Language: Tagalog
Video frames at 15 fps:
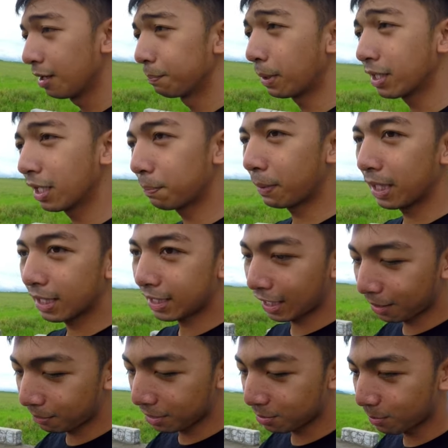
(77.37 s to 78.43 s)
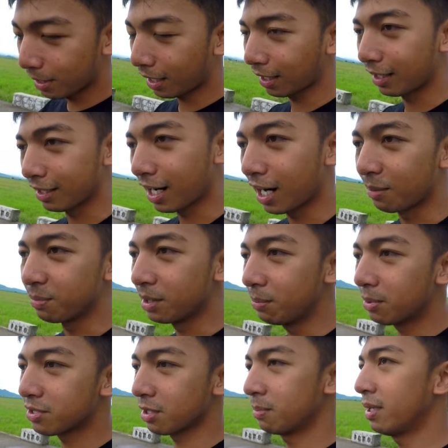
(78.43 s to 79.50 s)
pag nagpalit ka ng mas malaking carb,
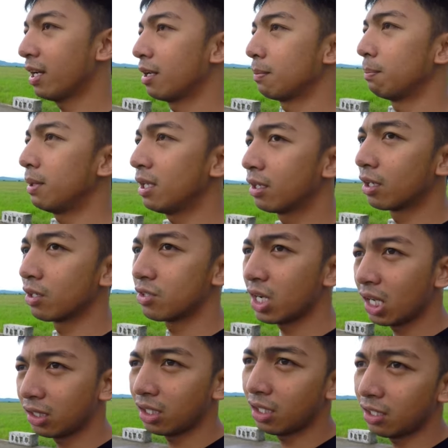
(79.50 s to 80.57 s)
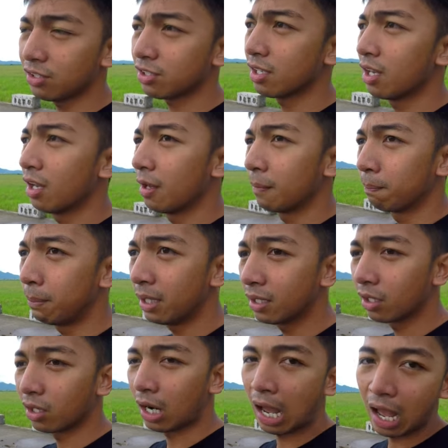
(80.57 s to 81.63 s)
ibig sabihin, bigger jettings,
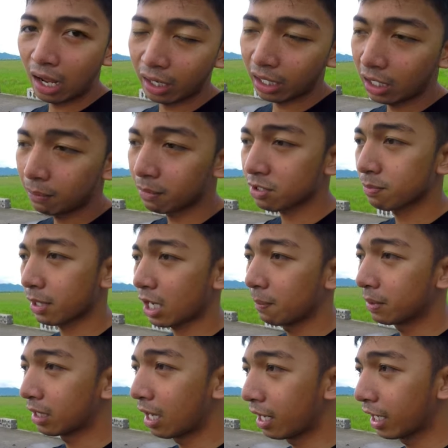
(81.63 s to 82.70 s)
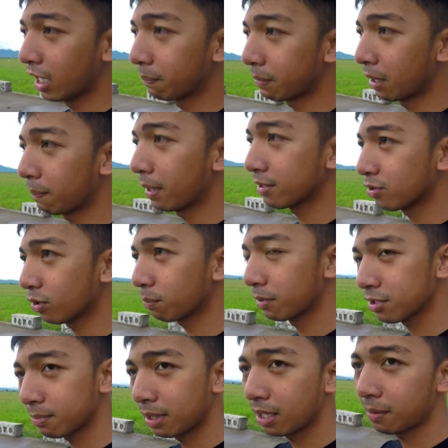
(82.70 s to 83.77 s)
bigger hangin, mas maraming hangin ang papasok,
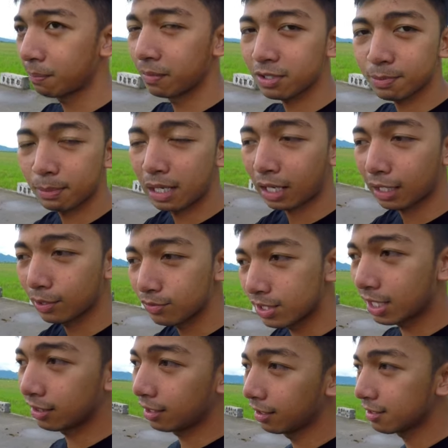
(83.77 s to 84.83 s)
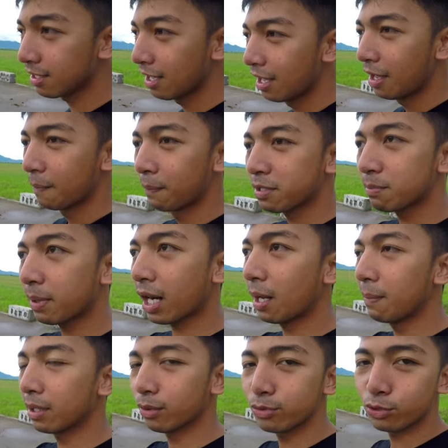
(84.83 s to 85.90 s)
mas, mala- mas malaki yung jettings, mas
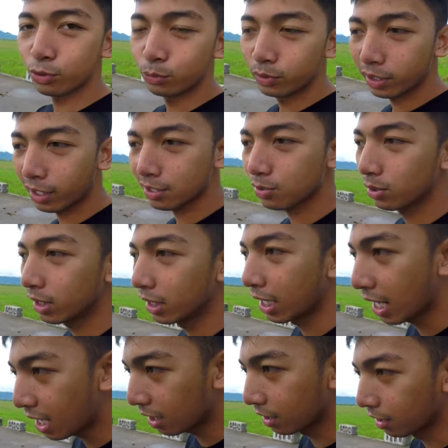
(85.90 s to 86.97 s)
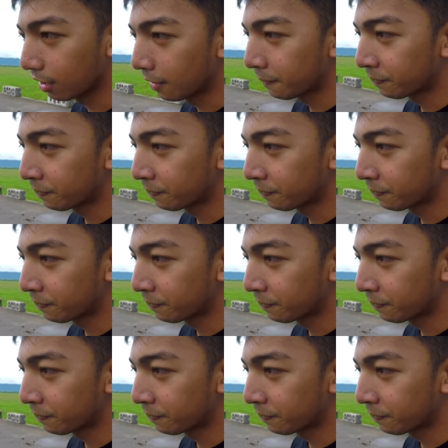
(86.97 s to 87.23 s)
maraming konsumo ng gasolina yan.